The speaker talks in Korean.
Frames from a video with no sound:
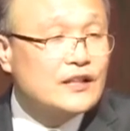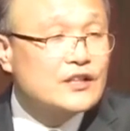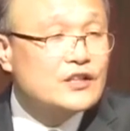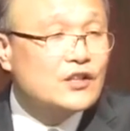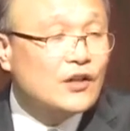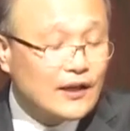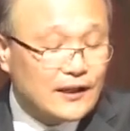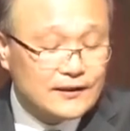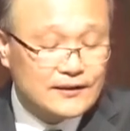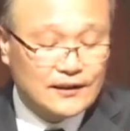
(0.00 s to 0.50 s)

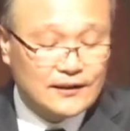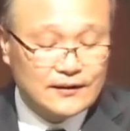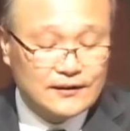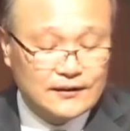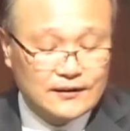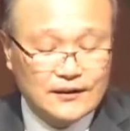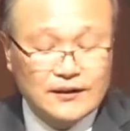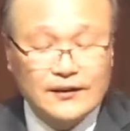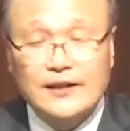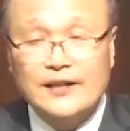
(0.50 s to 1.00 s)
이
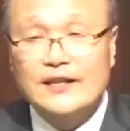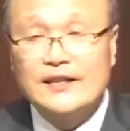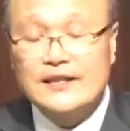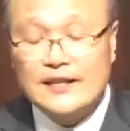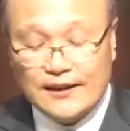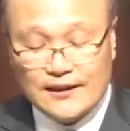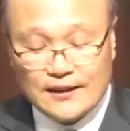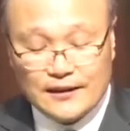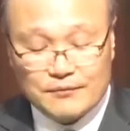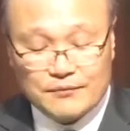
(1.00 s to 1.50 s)
철학자는 이렇게
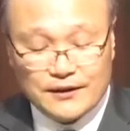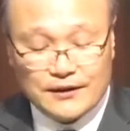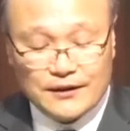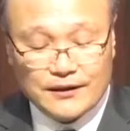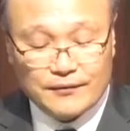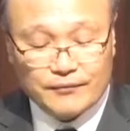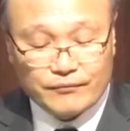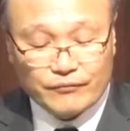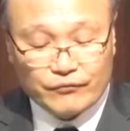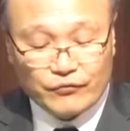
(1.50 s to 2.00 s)

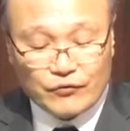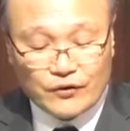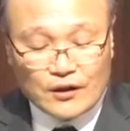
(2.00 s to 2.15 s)
이야기합니다.